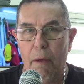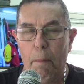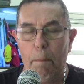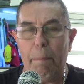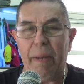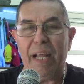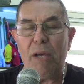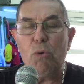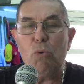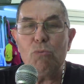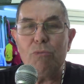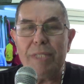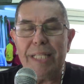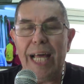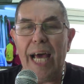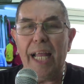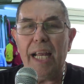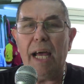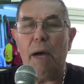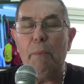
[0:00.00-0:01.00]

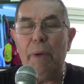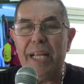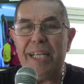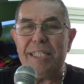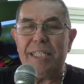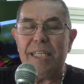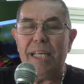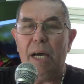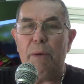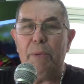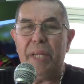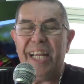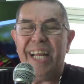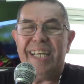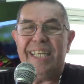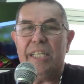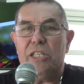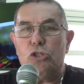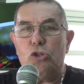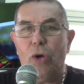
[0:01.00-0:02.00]
preguntar a ver si
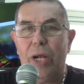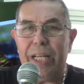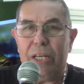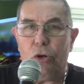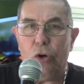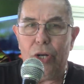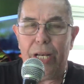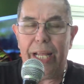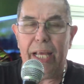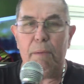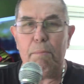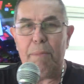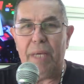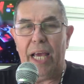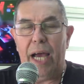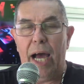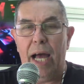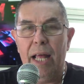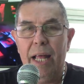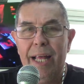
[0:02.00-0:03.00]
habían hecho
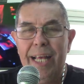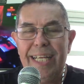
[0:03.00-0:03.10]
alcoholemia,